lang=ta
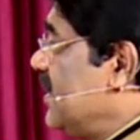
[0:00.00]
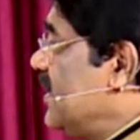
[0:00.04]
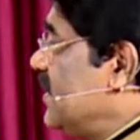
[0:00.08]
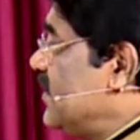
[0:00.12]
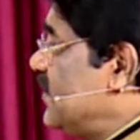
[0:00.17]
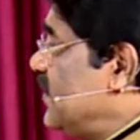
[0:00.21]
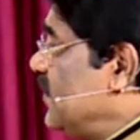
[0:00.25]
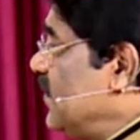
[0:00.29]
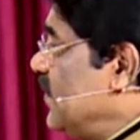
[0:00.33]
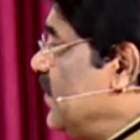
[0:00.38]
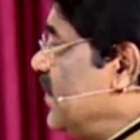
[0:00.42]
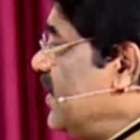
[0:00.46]

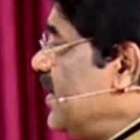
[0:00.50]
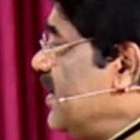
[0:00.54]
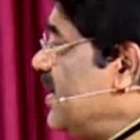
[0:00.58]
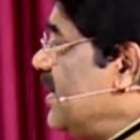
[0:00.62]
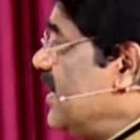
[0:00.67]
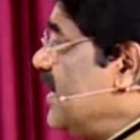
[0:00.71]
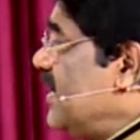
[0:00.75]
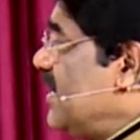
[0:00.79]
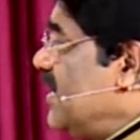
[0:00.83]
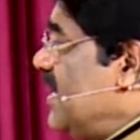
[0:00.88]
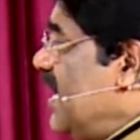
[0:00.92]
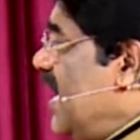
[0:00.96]
So,
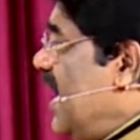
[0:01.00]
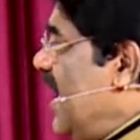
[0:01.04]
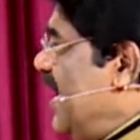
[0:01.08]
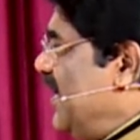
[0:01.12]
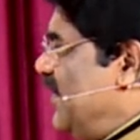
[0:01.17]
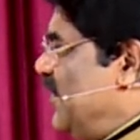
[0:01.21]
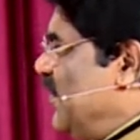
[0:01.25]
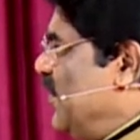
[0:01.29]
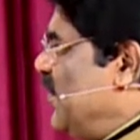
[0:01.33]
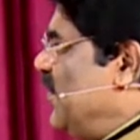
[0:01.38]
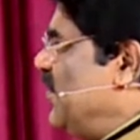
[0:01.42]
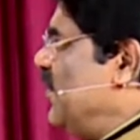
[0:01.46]
I
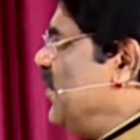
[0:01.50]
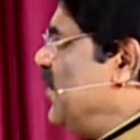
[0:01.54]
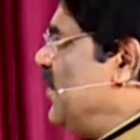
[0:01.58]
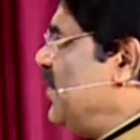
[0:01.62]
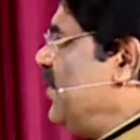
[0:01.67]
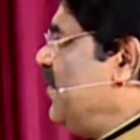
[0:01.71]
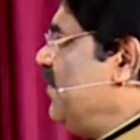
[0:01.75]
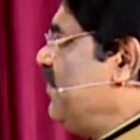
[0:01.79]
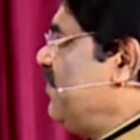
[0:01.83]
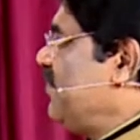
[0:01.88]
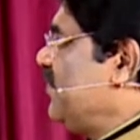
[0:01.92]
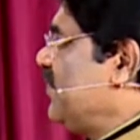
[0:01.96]
don't
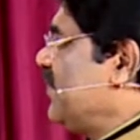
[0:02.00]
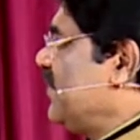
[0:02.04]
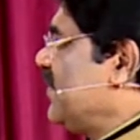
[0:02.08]
know